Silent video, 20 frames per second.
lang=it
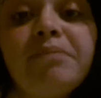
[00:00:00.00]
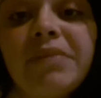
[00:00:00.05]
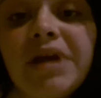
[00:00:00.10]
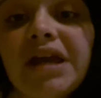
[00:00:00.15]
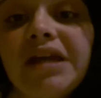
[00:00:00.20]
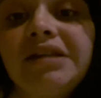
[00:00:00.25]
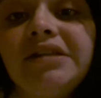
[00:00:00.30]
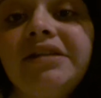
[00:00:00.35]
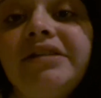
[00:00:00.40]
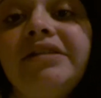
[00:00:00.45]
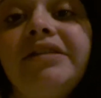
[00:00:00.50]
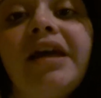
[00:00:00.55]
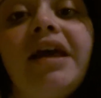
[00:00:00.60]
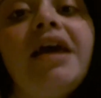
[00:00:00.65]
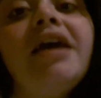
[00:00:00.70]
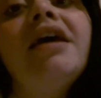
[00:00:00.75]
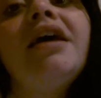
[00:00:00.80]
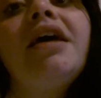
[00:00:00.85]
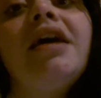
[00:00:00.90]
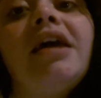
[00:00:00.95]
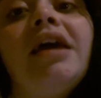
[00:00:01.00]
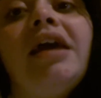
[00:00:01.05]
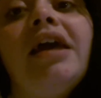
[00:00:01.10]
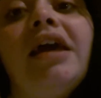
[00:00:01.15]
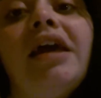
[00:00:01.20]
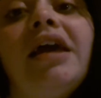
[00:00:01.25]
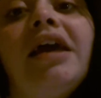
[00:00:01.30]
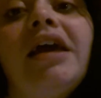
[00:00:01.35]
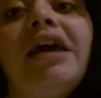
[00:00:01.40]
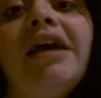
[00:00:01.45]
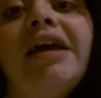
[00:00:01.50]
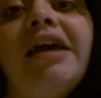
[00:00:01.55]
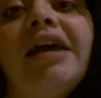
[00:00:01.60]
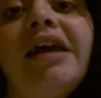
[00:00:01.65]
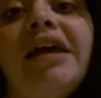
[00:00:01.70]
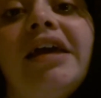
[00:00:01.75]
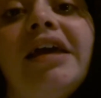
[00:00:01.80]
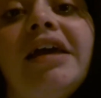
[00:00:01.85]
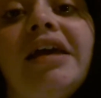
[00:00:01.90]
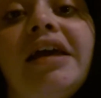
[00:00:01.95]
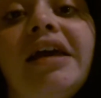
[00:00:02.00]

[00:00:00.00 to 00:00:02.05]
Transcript: mente e,